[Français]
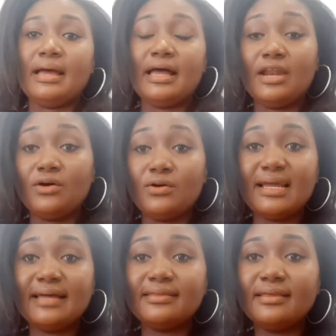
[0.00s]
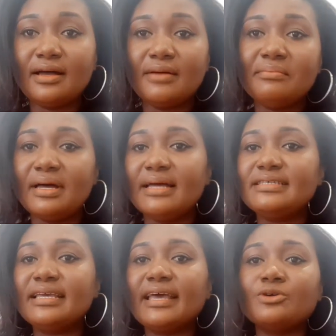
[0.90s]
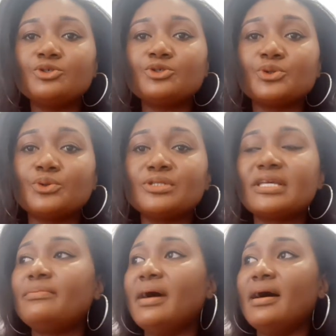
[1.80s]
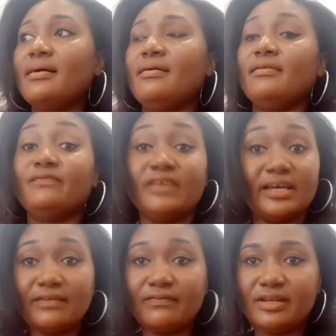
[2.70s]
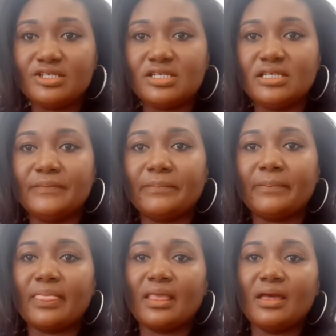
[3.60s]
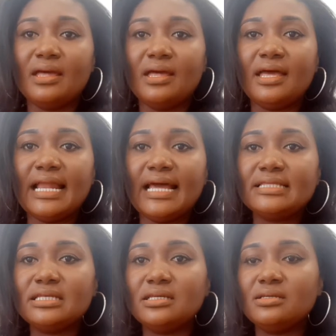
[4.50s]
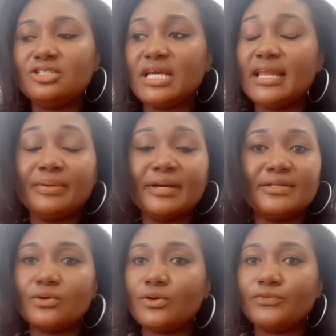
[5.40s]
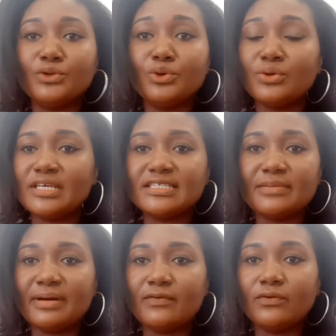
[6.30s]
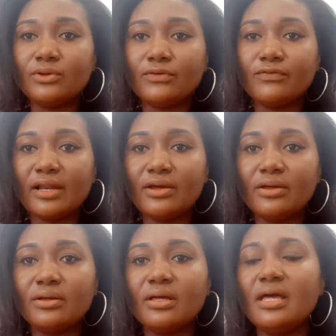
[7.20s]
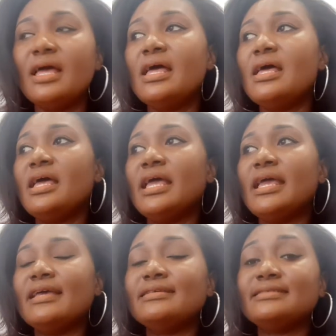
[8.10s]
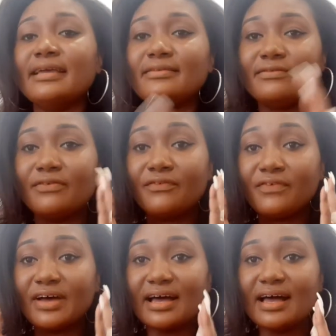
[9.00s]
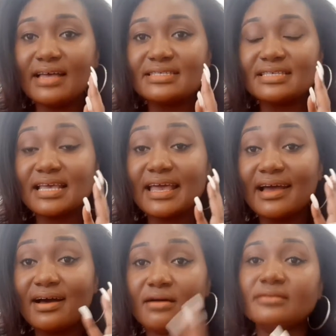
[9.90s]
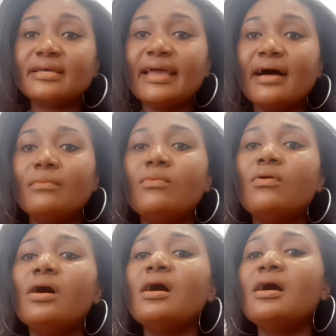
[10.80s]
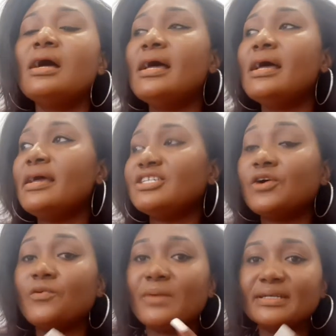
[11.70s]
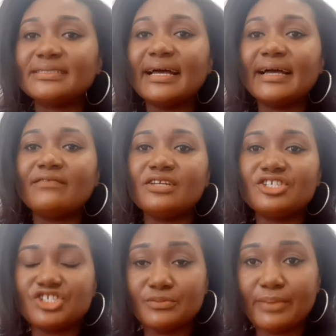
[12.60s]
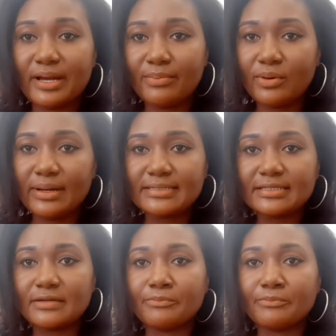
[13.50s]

Alors la dame a dit quelque chose qui m'a fait réfléchir. Elle a dit, j'ai l'impression que vous ne connaissez pas votre valeur. Et cette phrase est rentrée en moi et j'ai commencé à réfléchir par rapport à ça.